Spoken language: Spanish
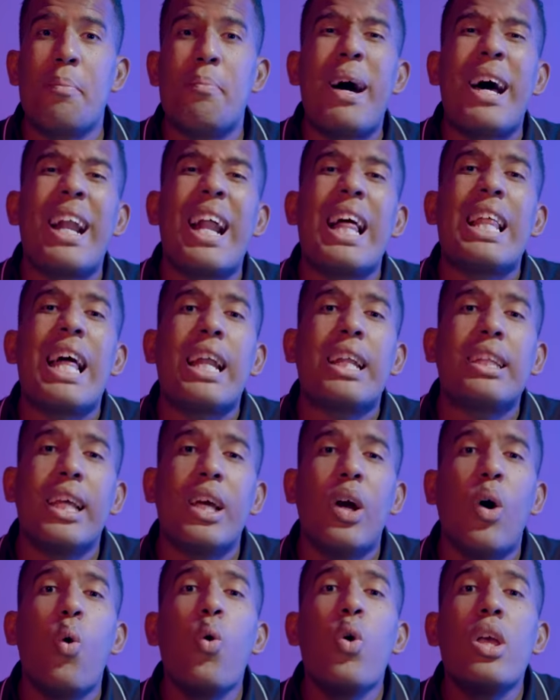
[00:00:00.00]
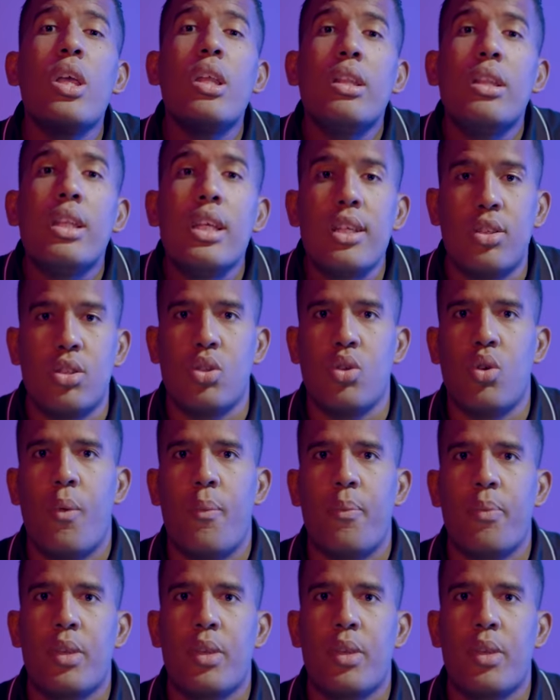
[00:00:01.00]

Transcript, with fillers: para darte un indicio,